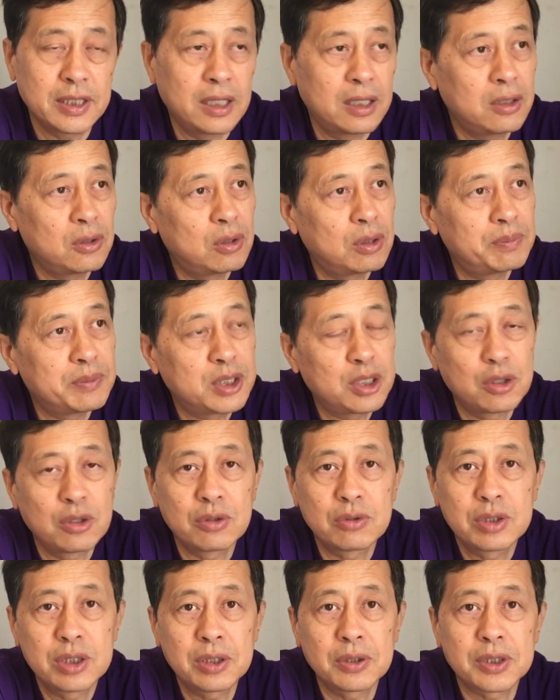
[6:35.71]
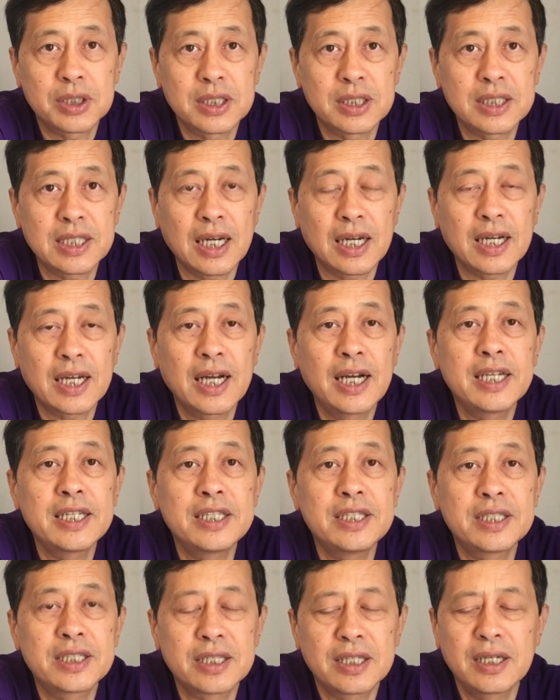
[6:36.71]
然后我们就就此展开
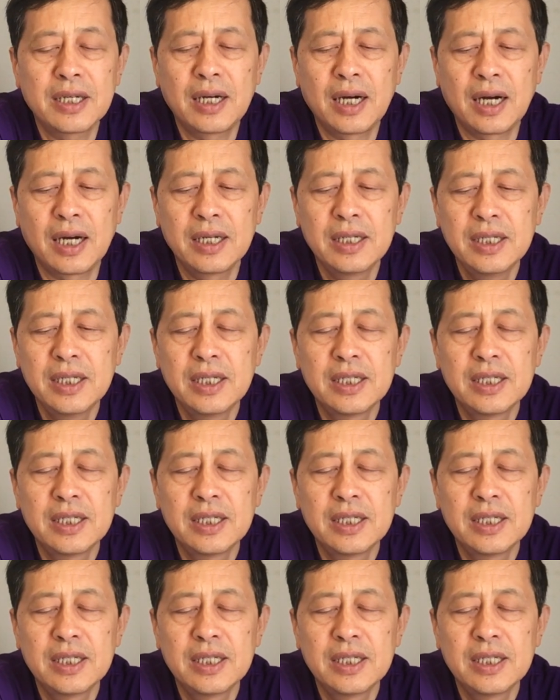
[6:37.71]
一些啊